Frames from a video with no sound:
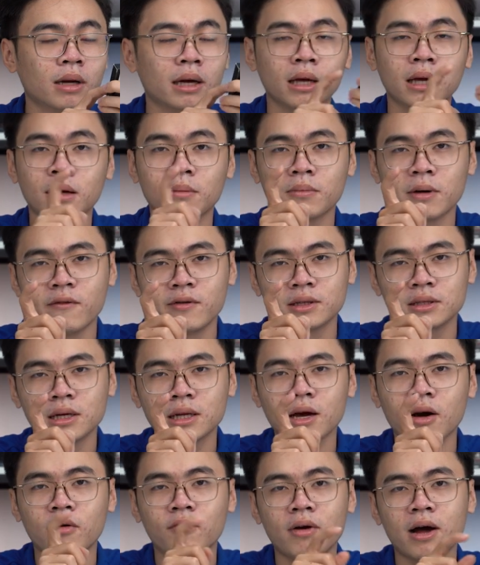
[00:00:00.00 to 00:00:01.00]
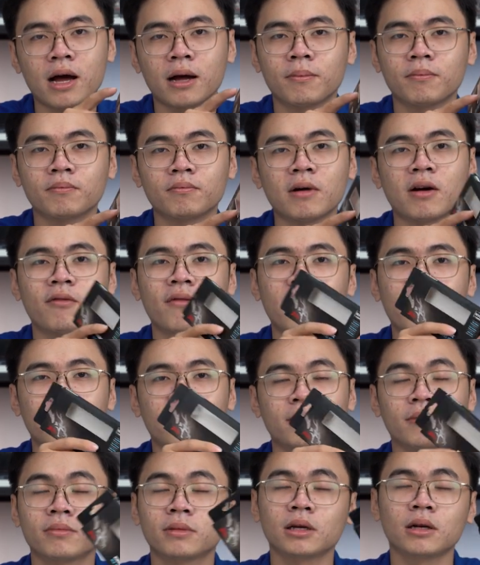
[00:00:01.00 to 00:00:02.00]
này bảo vệ dữ liệu và bảo vệ
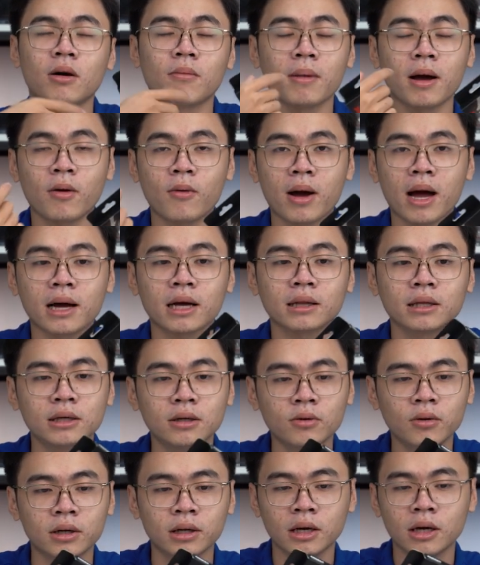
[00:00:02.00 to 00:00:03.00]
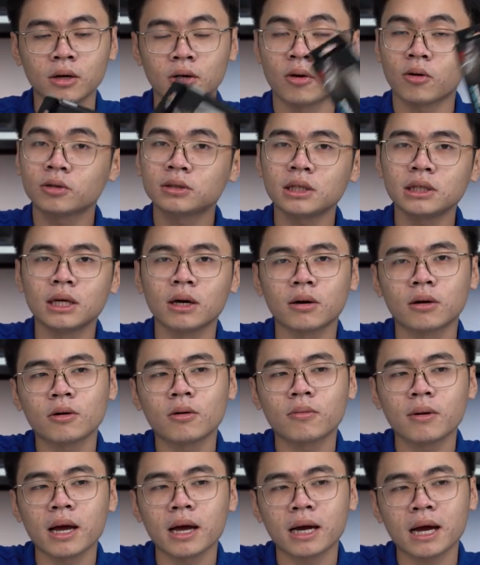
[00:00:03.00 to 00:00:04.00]
tự động mã hóa các thứ luôn nó có rất nhiều
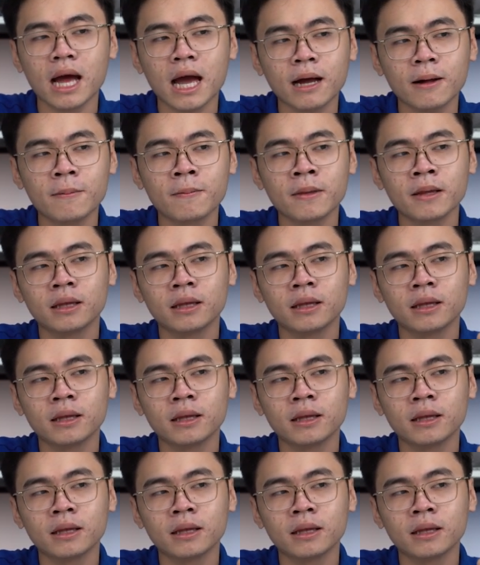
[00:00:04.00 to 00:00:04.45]
công nghệ khác